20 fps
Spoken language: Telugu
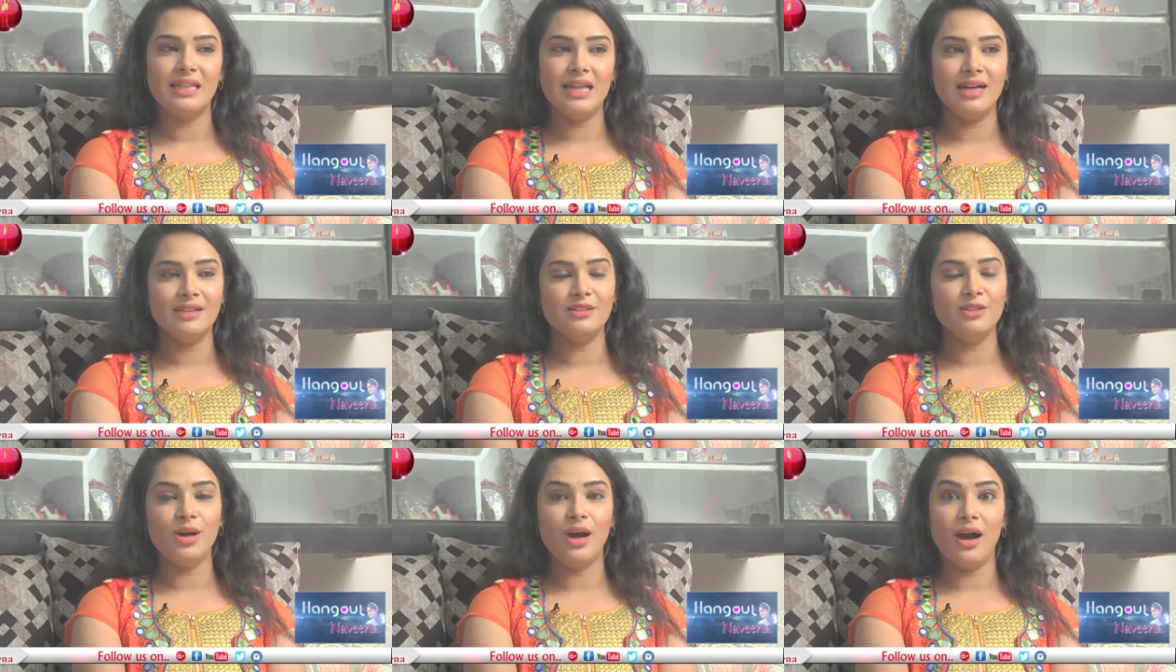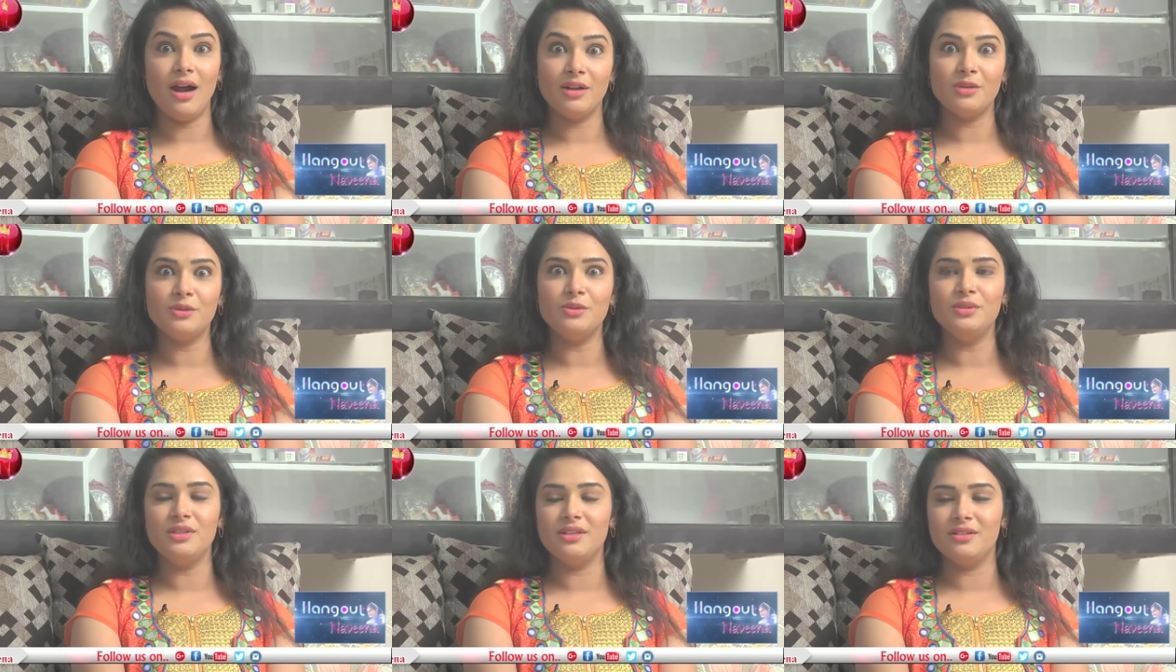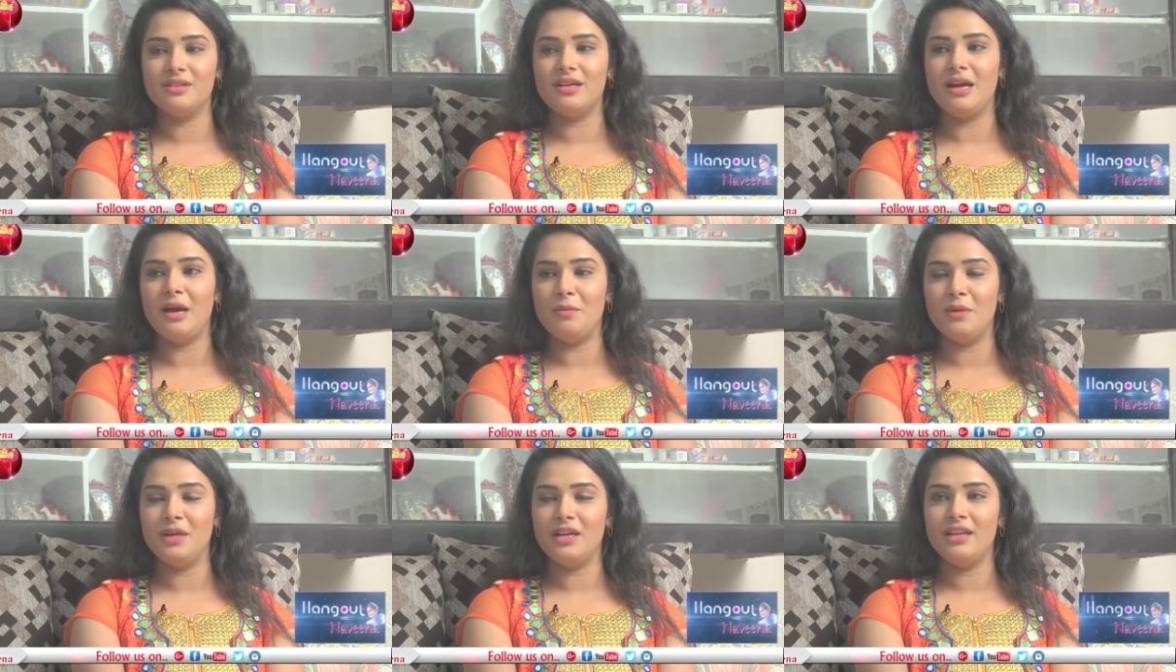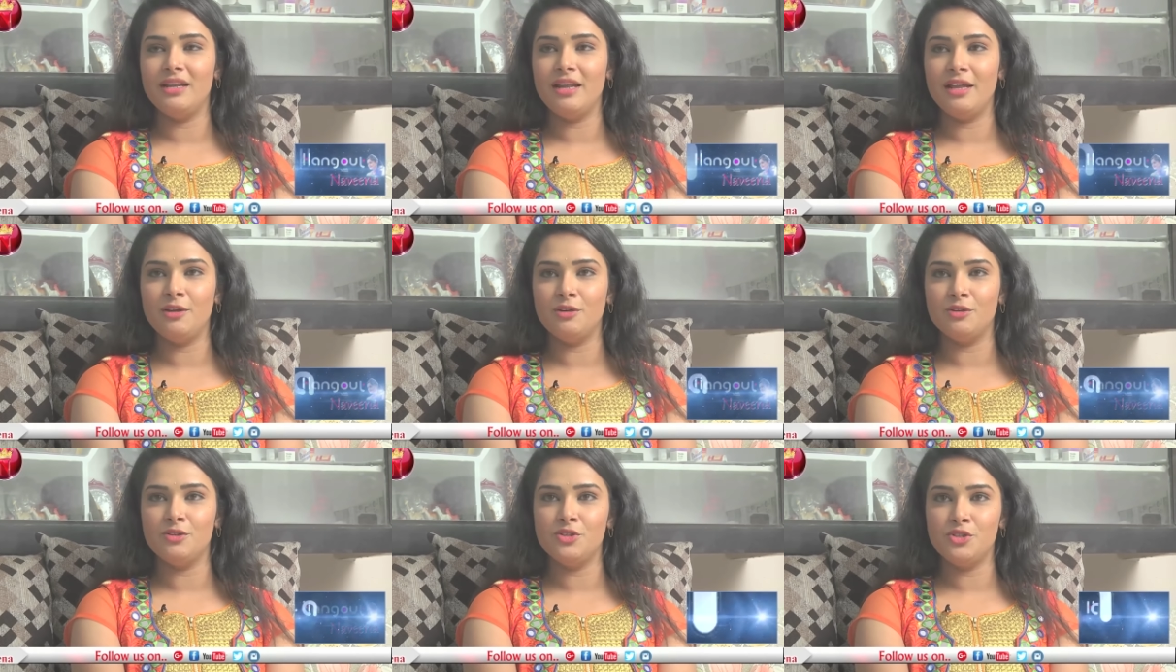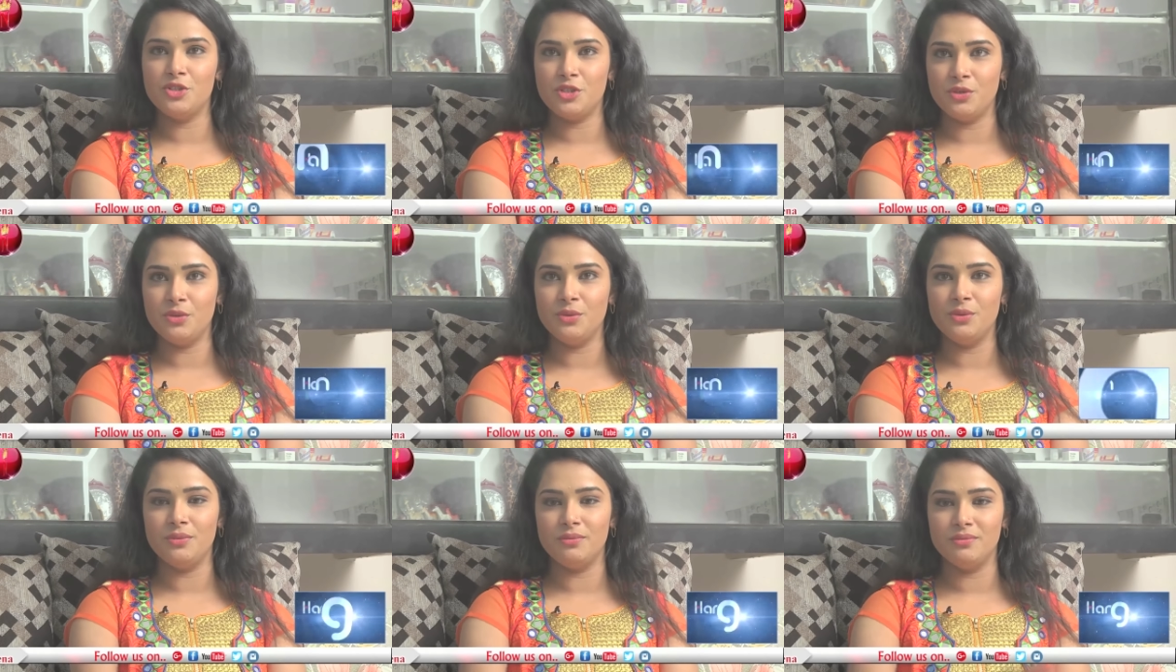దాంతో ఆడుకుంటారు కాబట్టి నేను కొంచెం